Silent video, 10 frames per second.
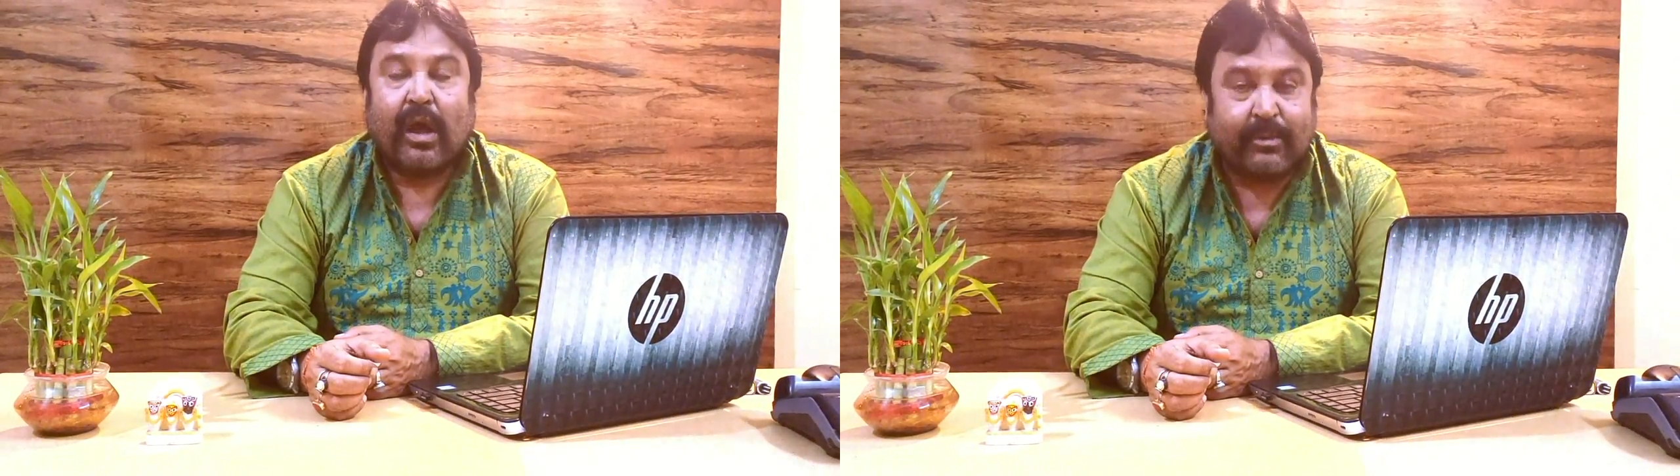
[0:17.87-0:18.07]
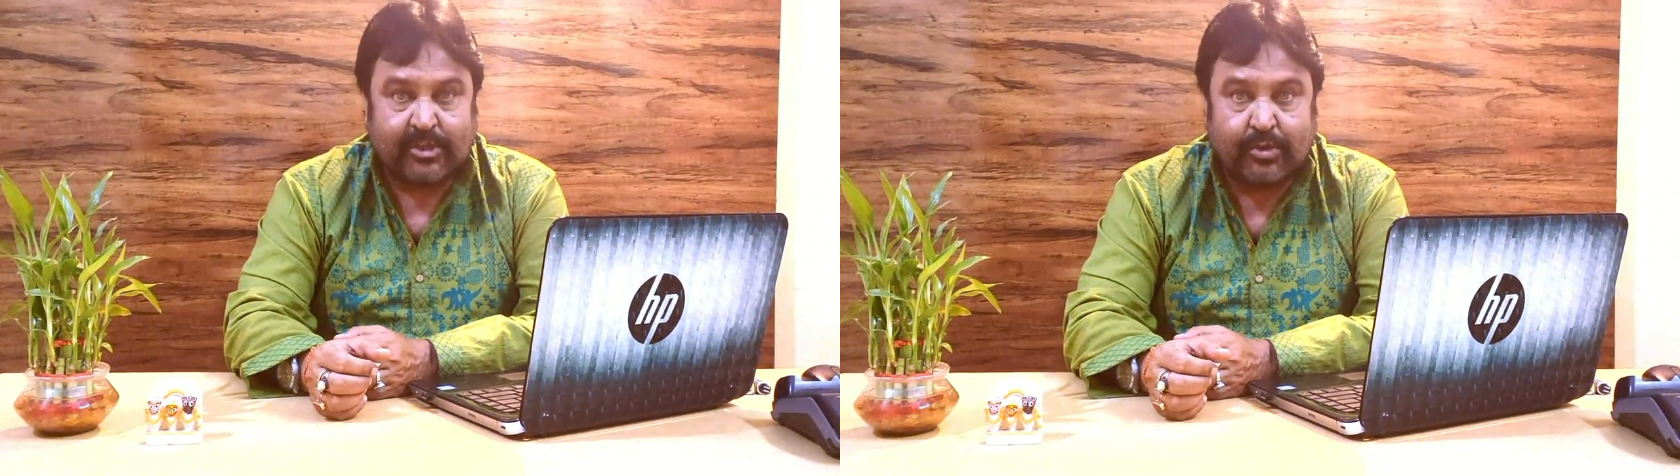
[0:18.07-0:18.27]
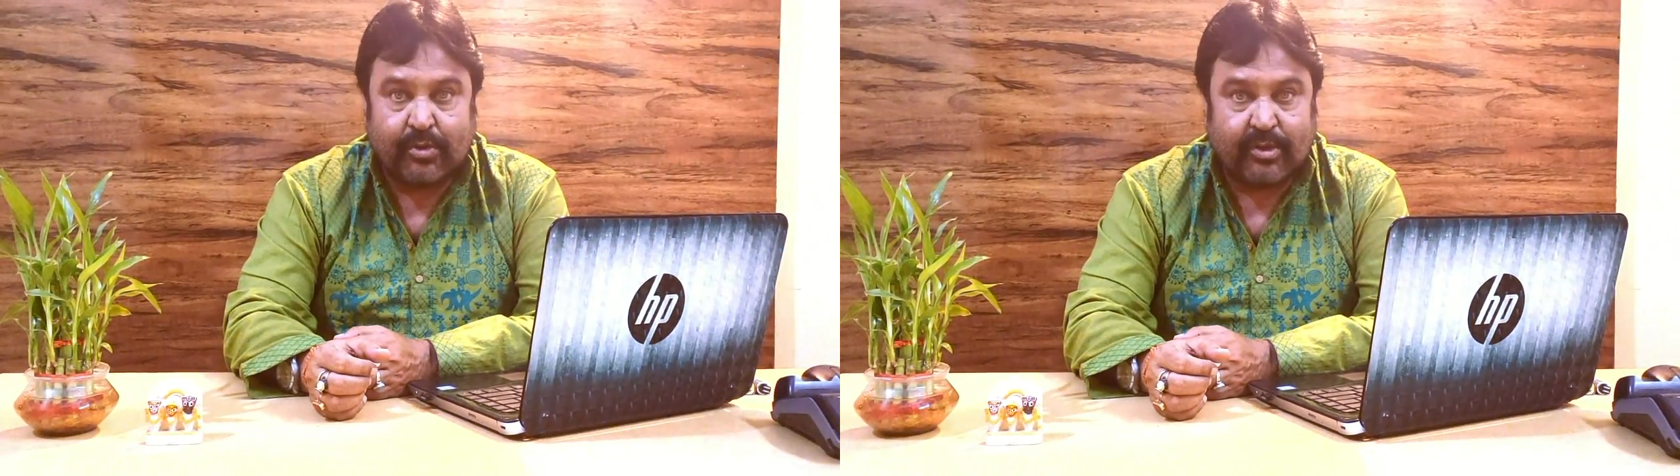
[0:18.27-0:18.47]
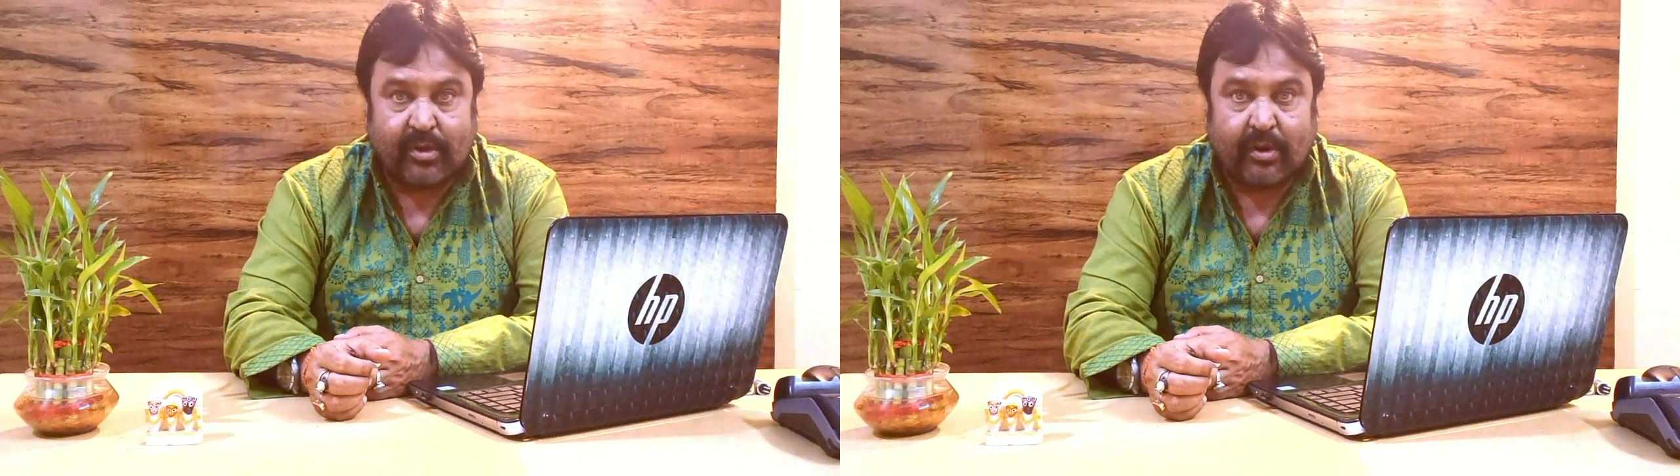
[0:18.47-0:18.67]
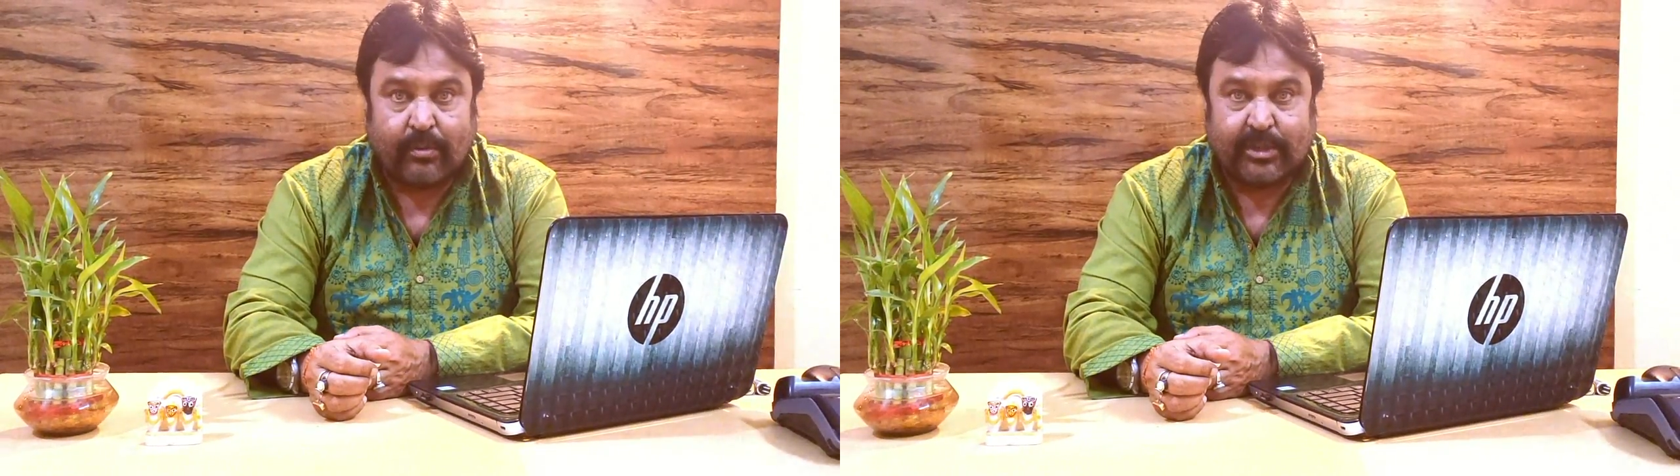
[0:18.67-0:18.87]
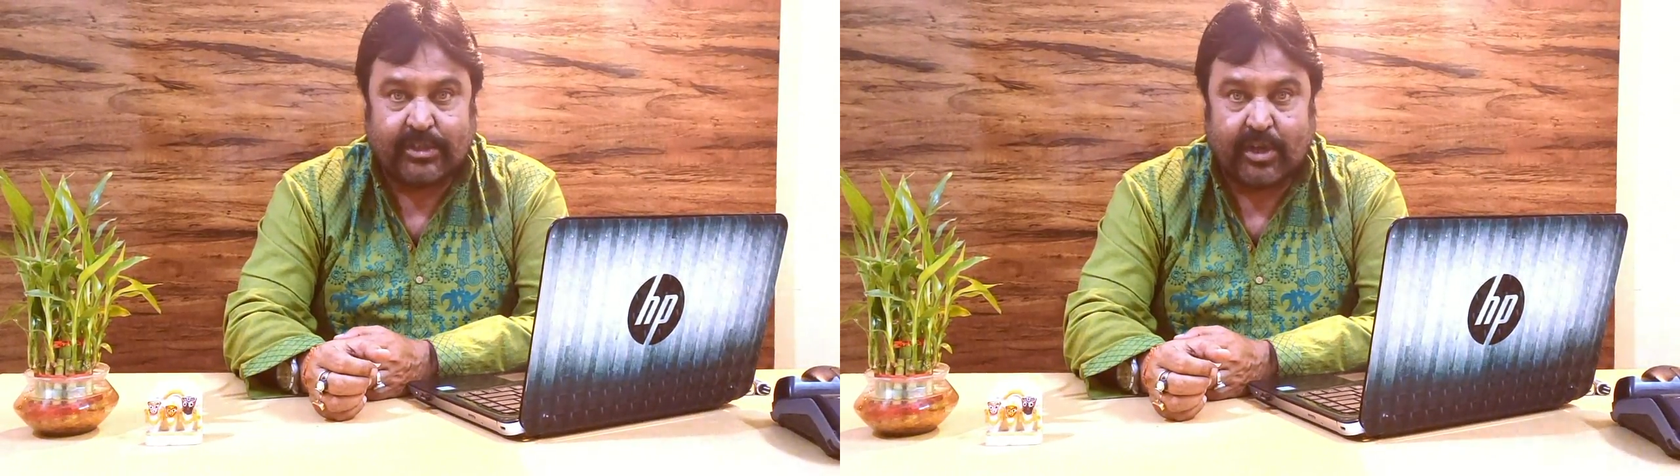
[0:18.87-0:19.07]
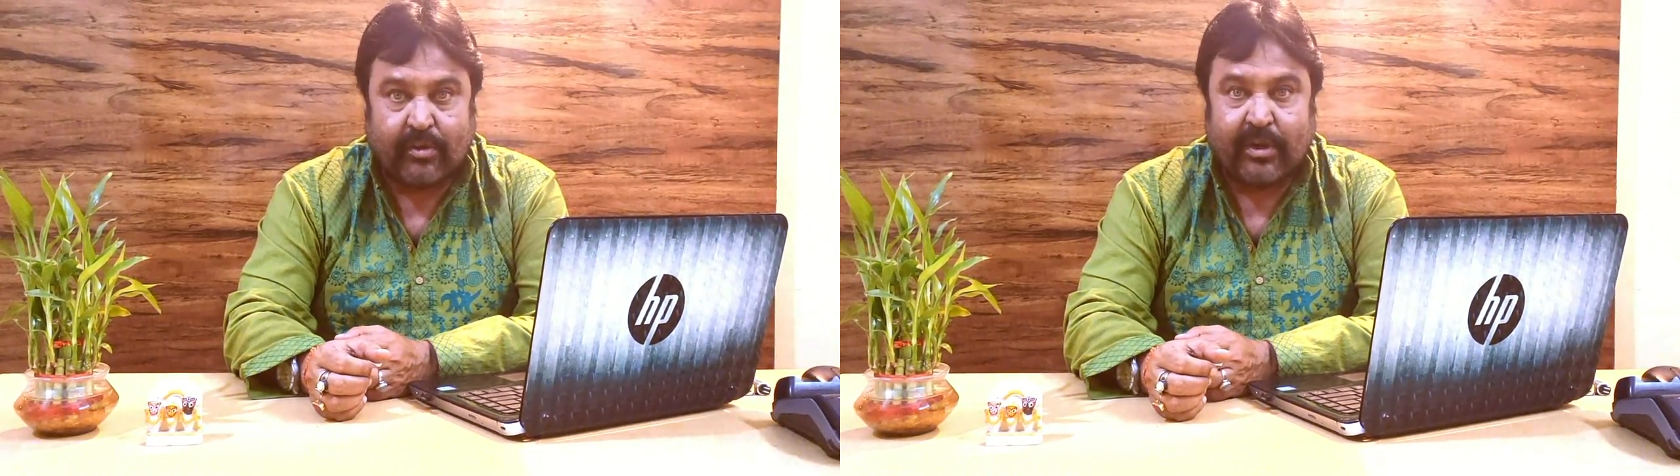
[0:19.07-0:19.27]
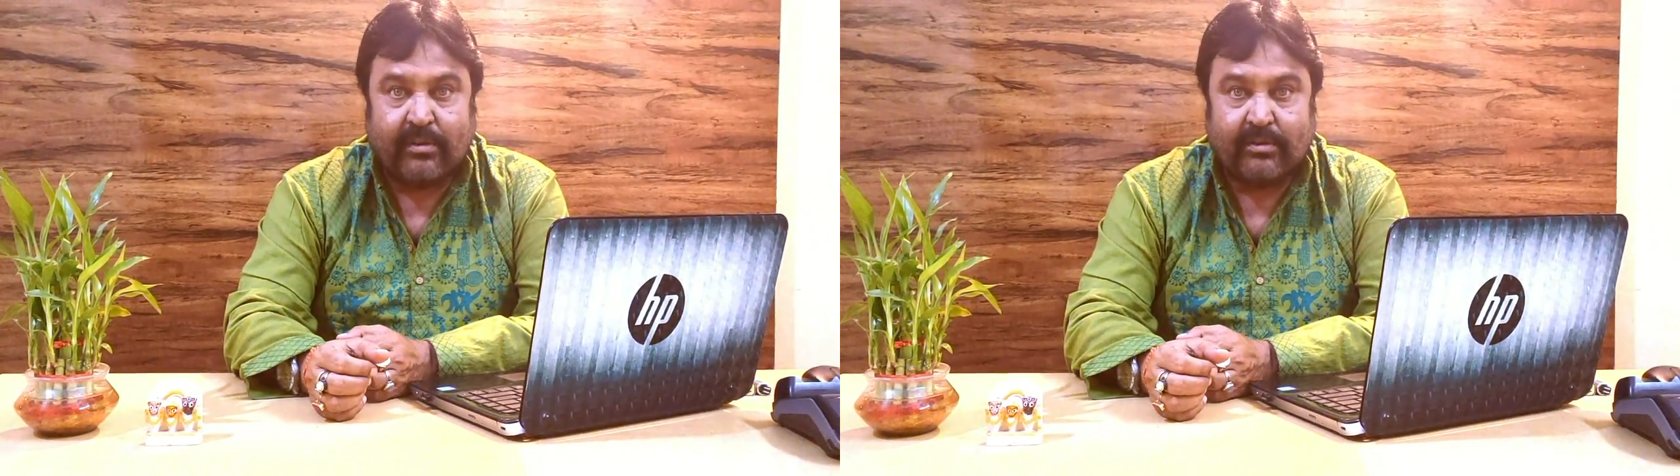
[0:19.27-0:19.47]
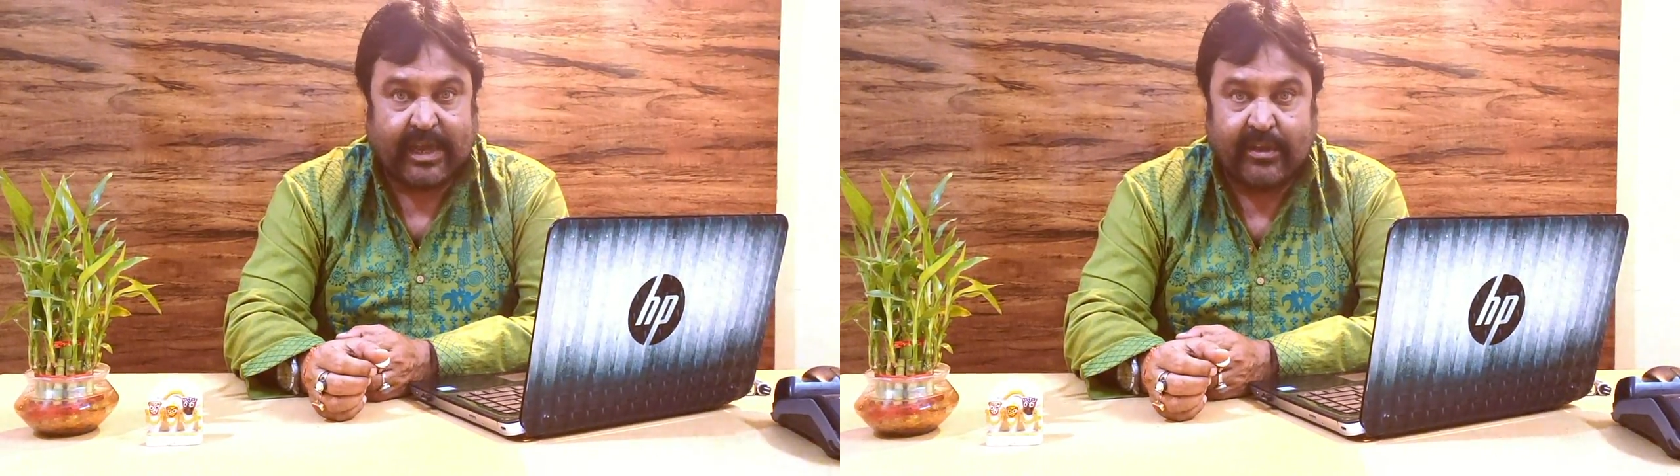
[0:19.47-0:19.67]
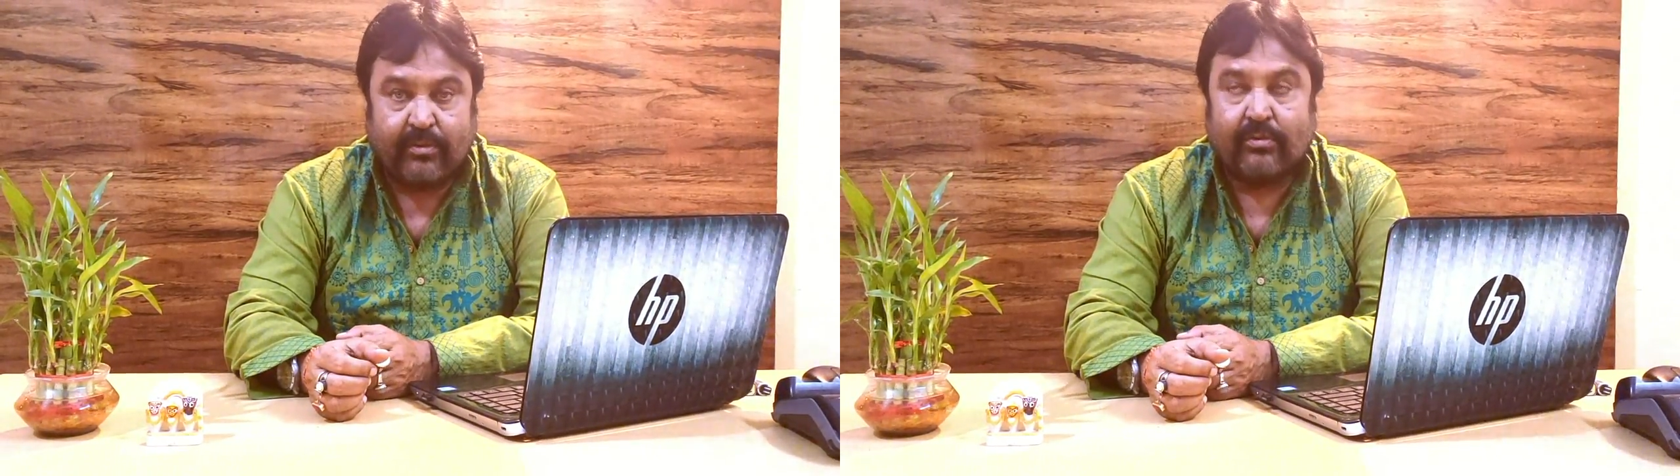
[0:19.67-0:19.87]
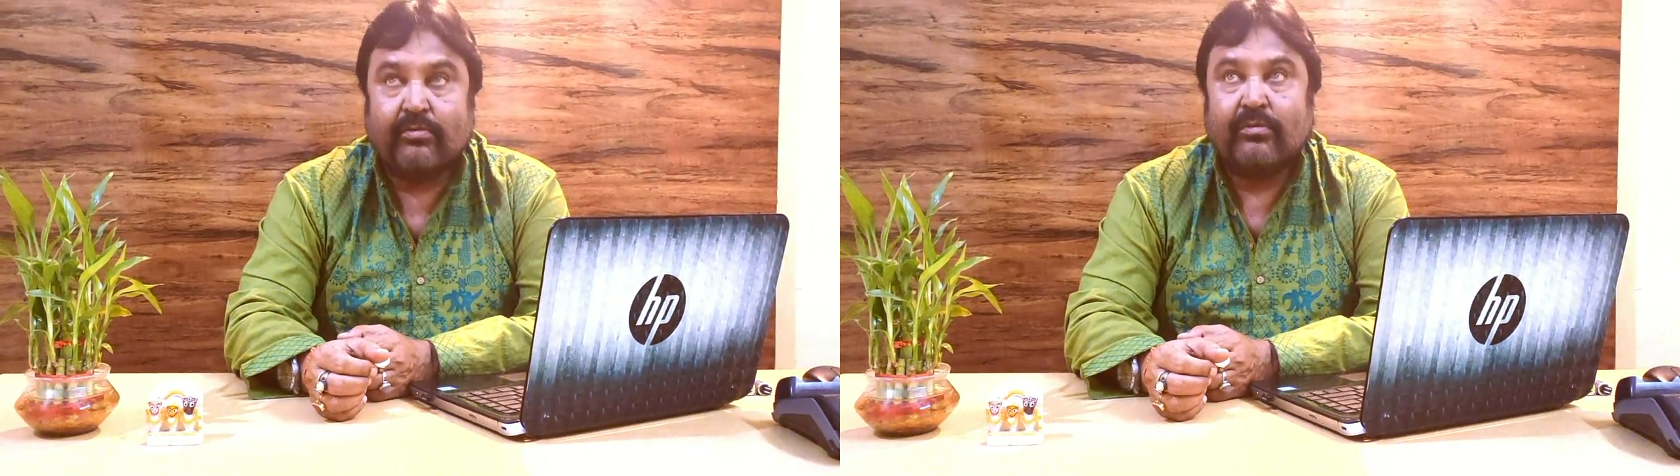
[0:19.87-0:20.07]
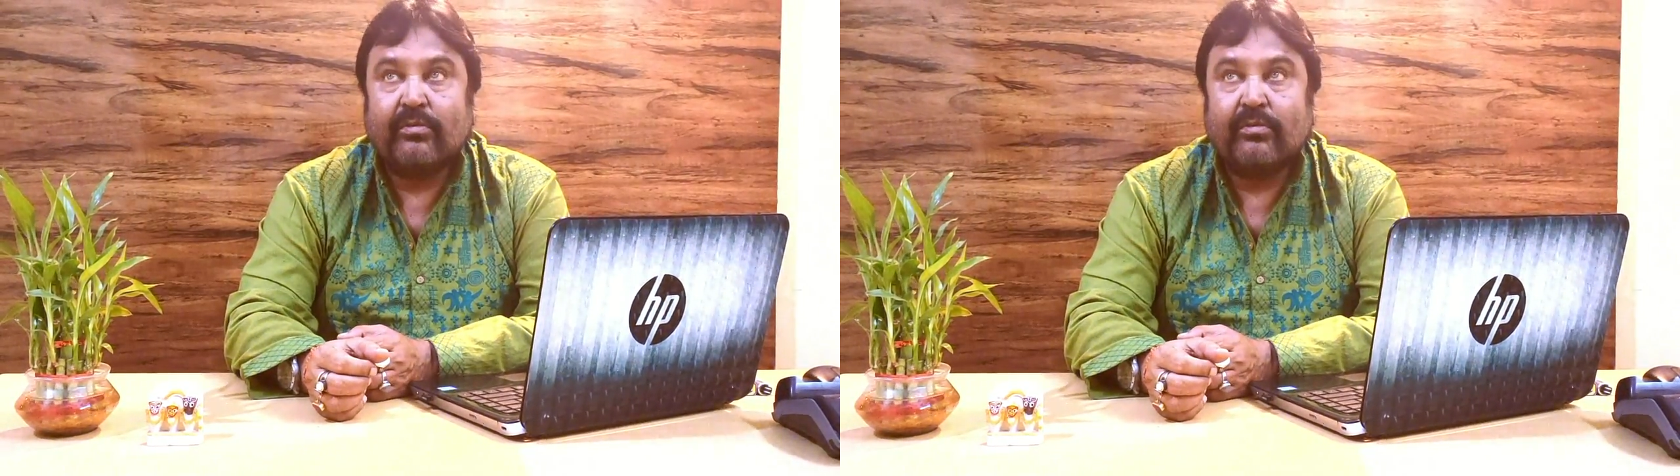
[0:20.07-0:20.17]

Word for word: তো আমার সুযোগ দেওয়ার ক্ষমতা ছিল না নেই